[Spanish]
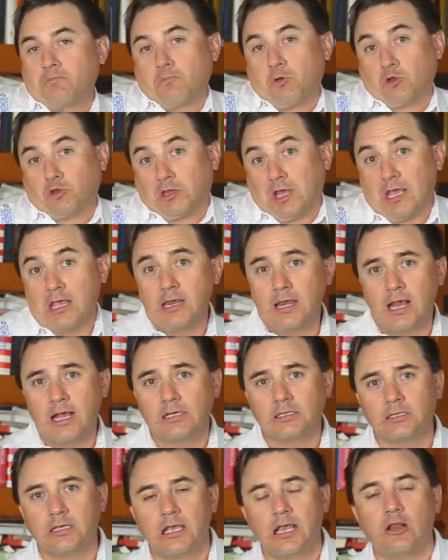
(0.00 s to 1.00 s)

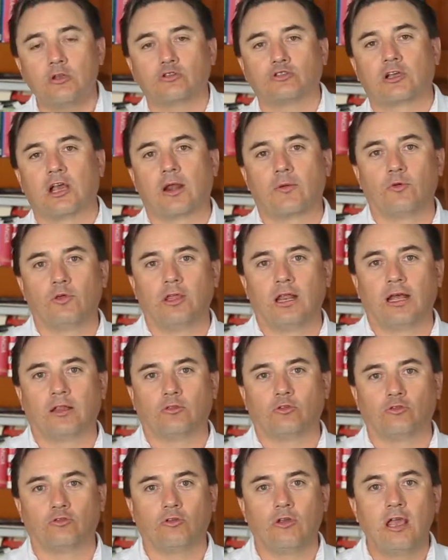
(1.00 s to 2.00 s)
proteínas y los
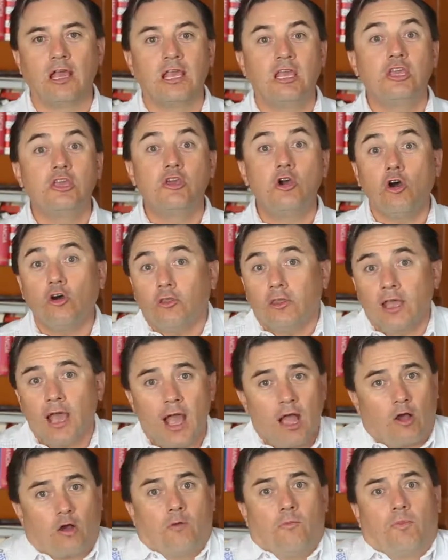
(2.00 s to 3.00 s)
carbohidratos y
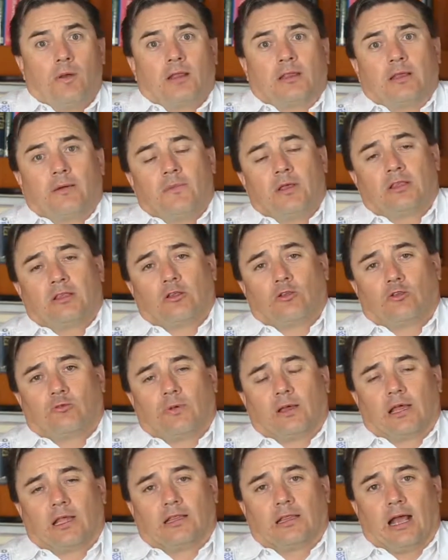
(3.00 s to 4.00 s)
odia completamente los
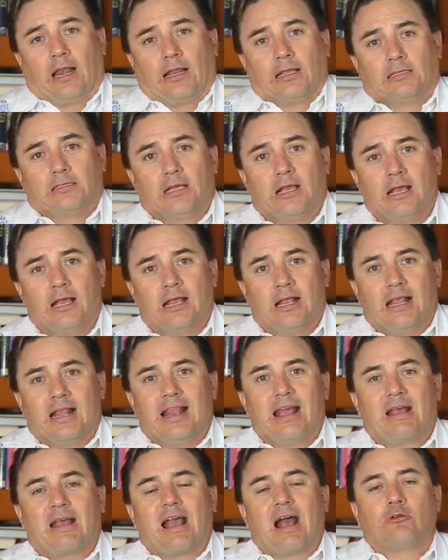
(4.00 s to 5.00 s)
vegetales.
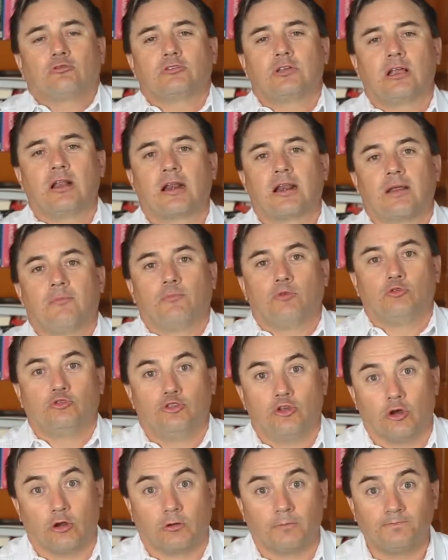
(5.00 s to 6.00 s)
Le causan
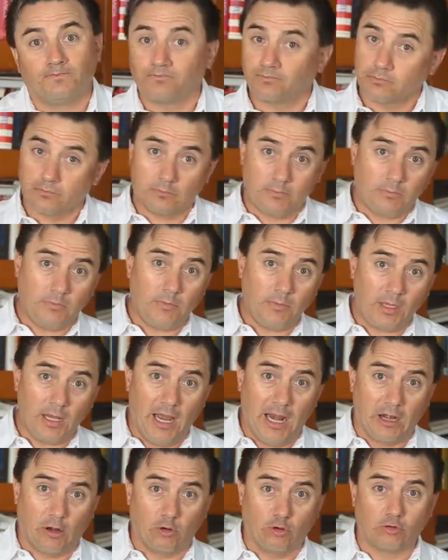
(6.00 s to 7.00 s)
repulsión.
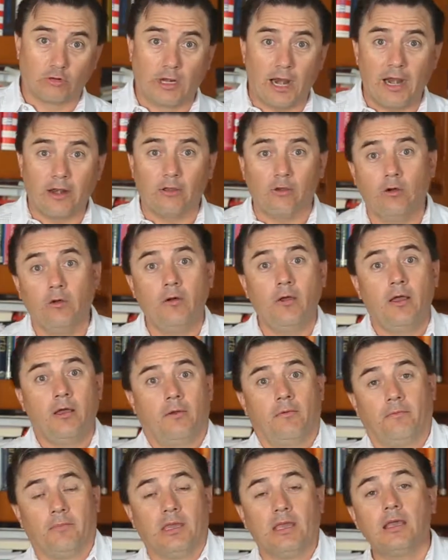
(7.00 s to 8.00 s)
Al contrario,
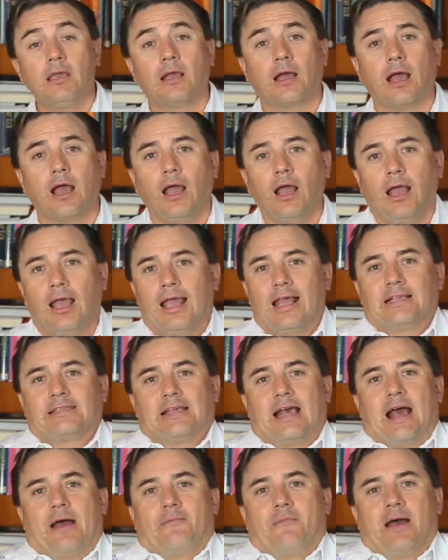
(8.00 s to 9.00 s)
mi hija
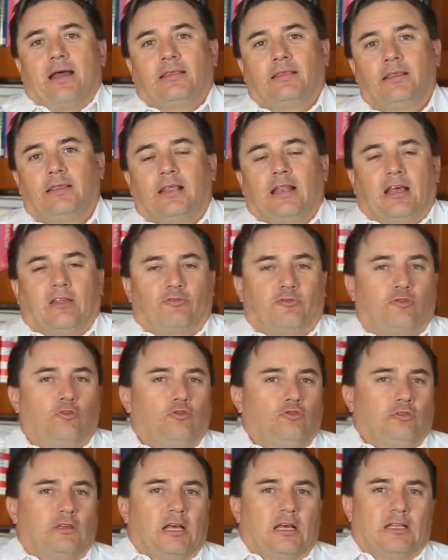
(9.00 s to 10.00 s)
es amante de las
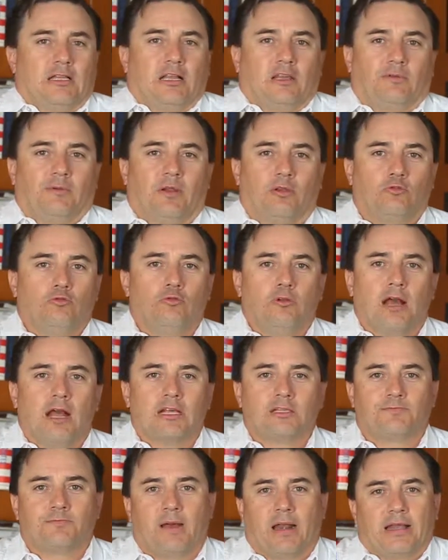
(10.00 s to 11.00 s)
frutas, las
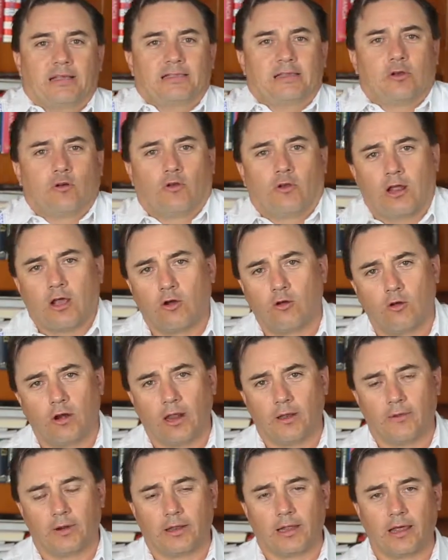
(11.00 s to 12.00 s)
verduras, parece conejo,
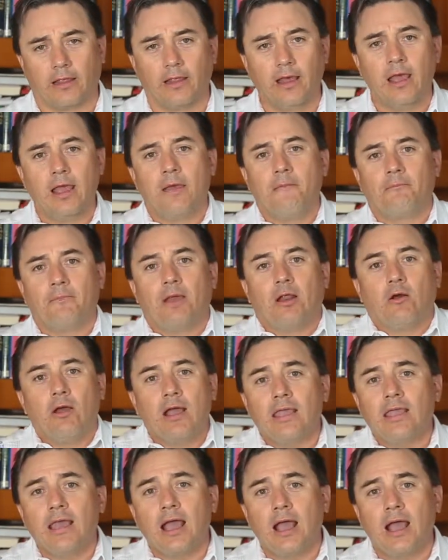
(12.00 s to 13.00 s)
la verdad. Pero
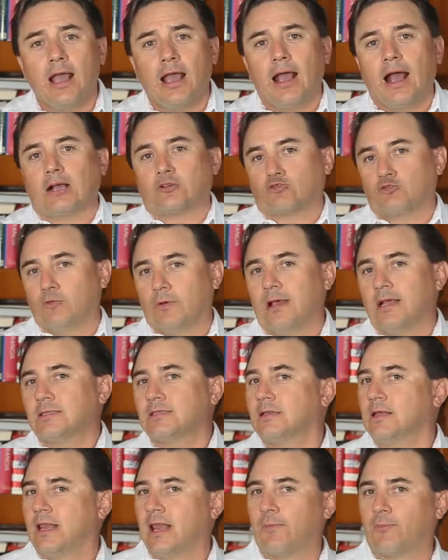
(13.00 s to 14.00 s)
ella, a su
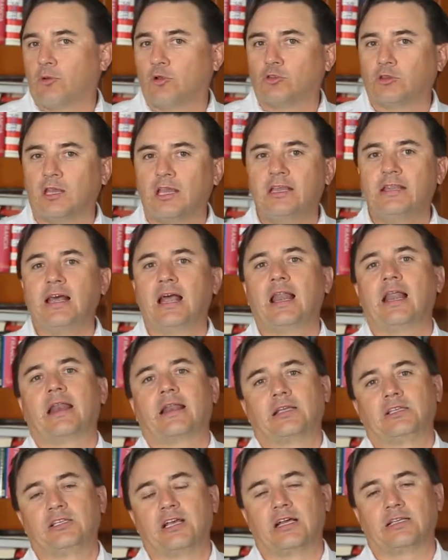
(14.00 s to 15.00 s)
vez, la proteína la
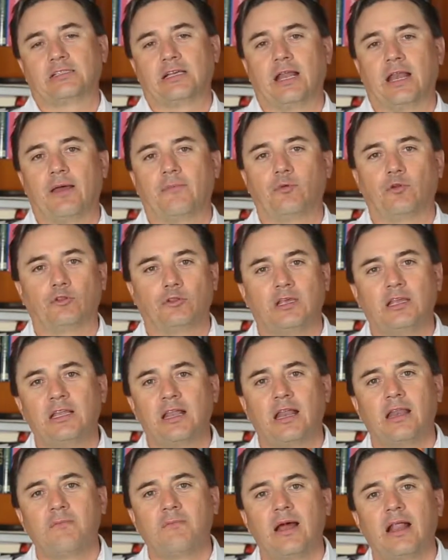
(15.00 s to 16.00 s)
rechaza, la
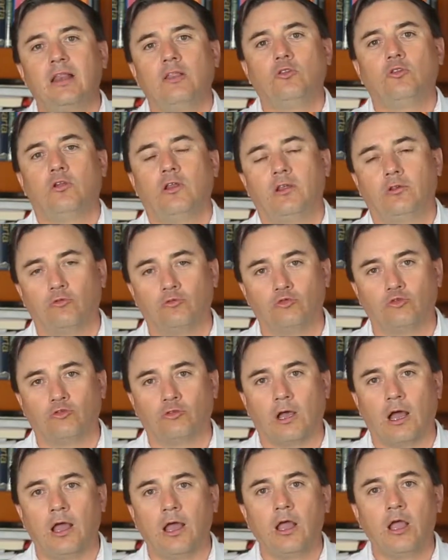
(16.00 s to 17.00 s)
proteína animal no les
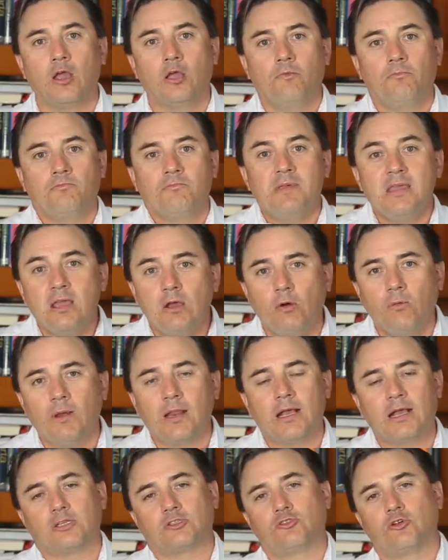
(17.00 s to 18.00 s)
gusta. Mi
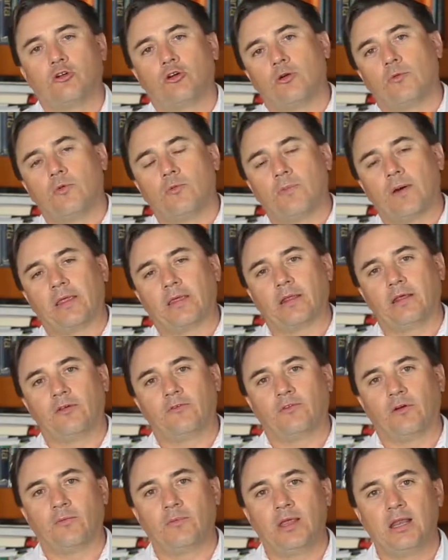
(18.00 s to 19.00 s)
obligación como padre de
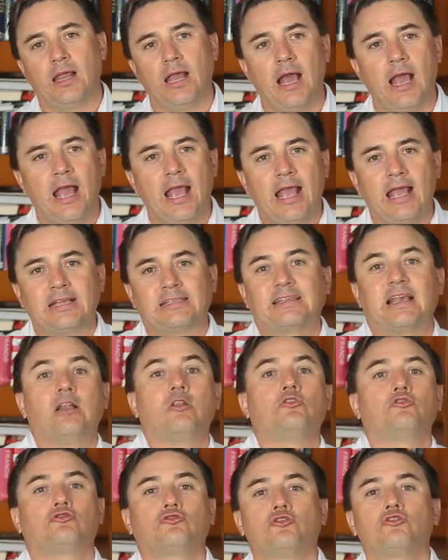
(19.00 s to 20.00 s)
familia es que
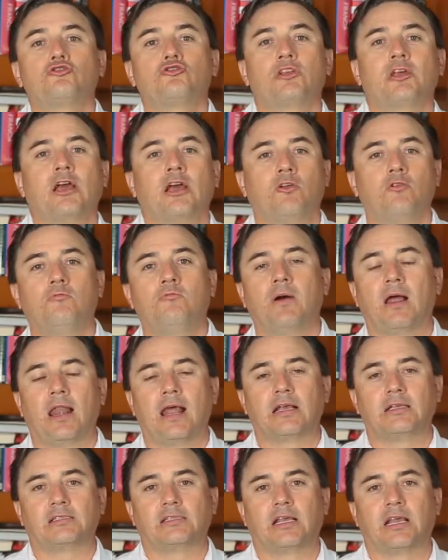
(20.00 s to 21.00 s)
los dos tengan un
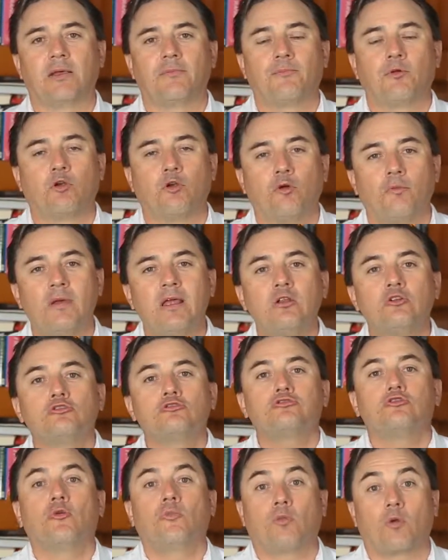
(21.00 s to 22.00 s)
balance, que por lo
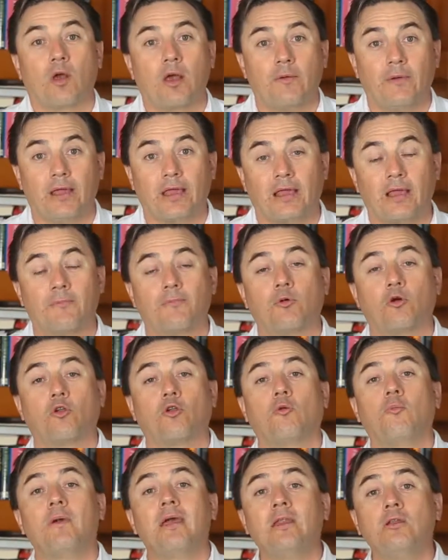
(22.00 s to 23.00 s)
menos lo prueben, que por
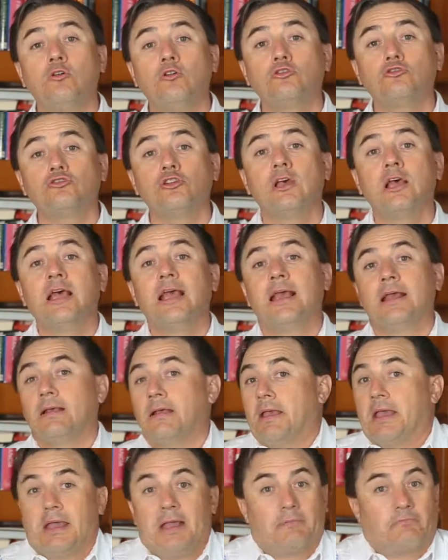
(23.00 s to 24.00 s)
lo menos
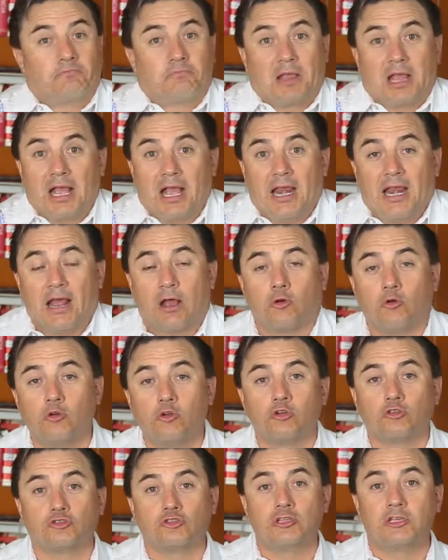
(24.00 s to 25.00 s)
eh, tengan la
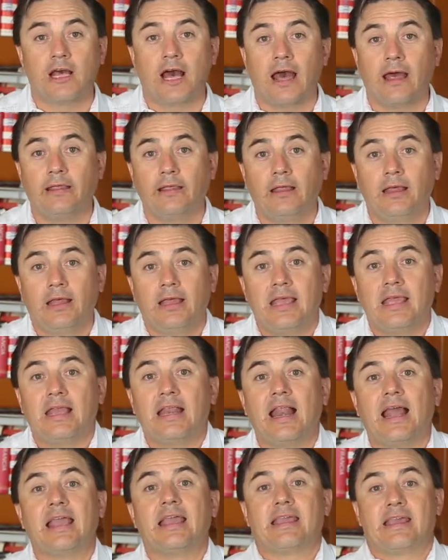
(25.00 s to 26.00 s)
curiosidad y
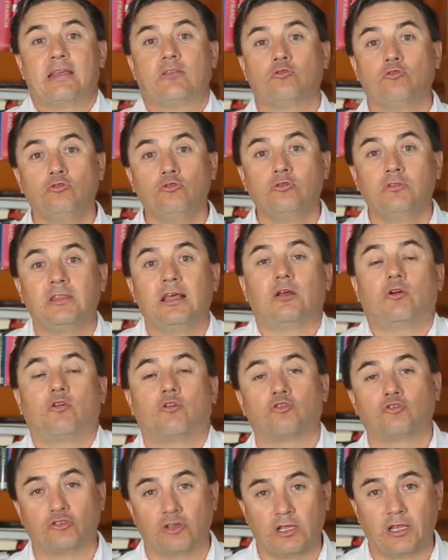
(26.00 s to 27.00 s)
la inquietud de
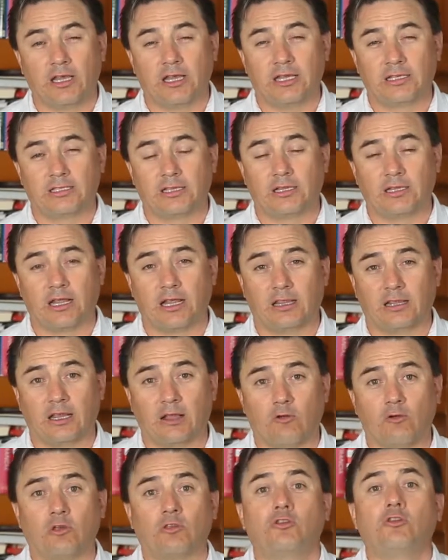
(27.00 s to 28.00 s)
conocer de qué se trate.
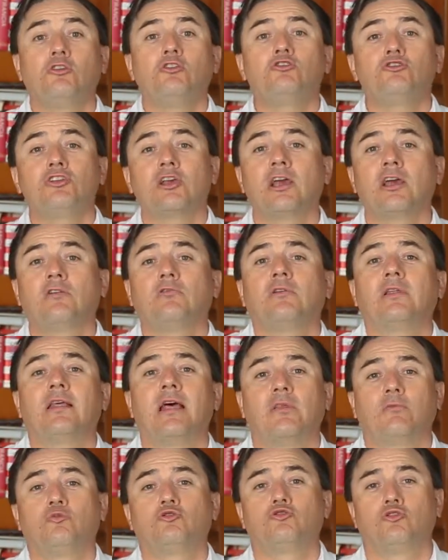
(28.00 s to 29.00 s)
Cuando ellos lleguen a una
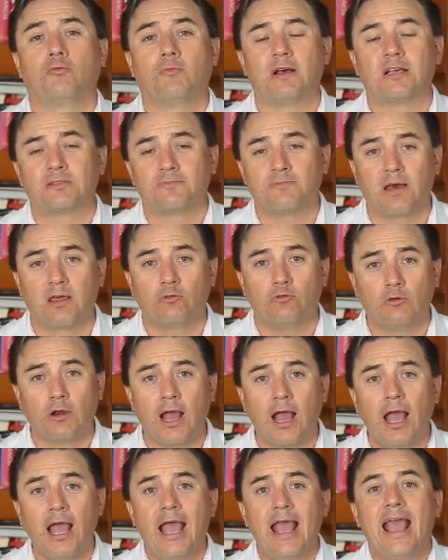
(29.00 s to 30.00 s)
edad mucho más
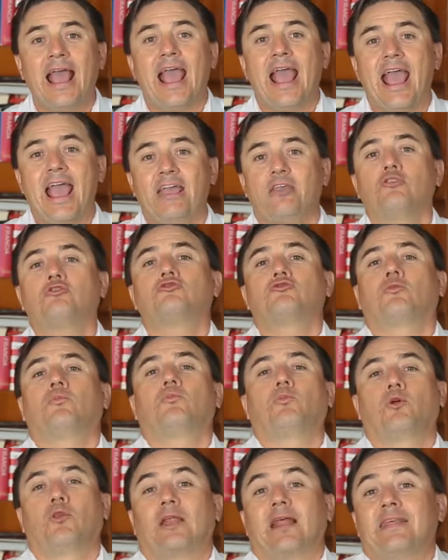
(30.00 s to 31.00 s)
madura, ellos
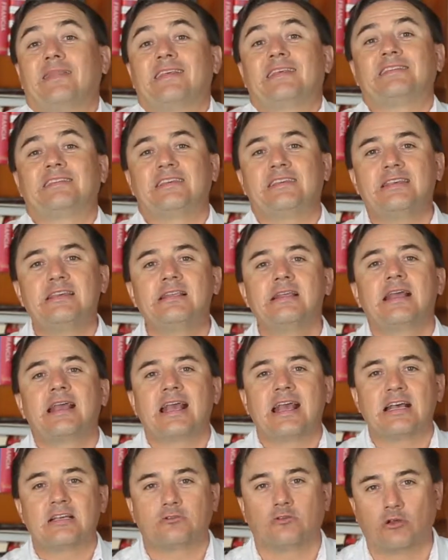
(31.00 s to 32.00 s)
podrán decidir
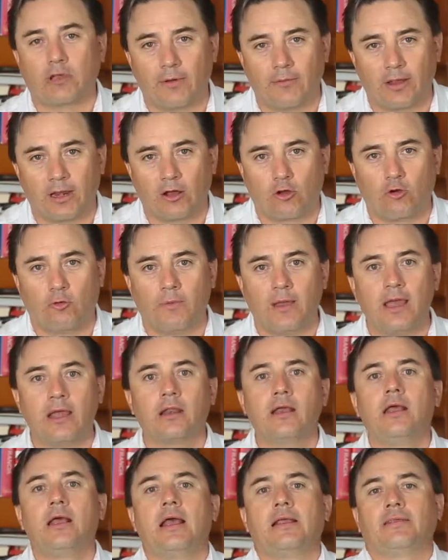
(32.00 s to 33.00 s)
qué es lo que van a
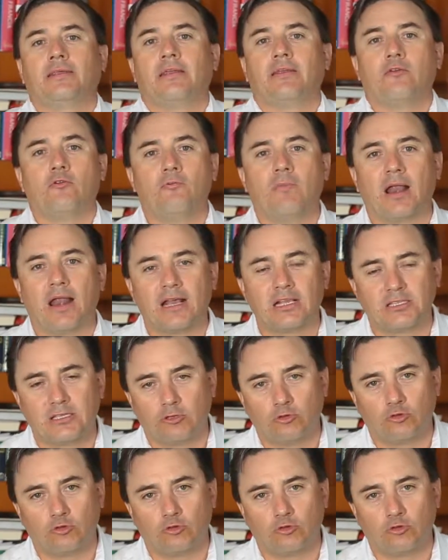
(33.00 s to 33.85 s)
comer, tener un balance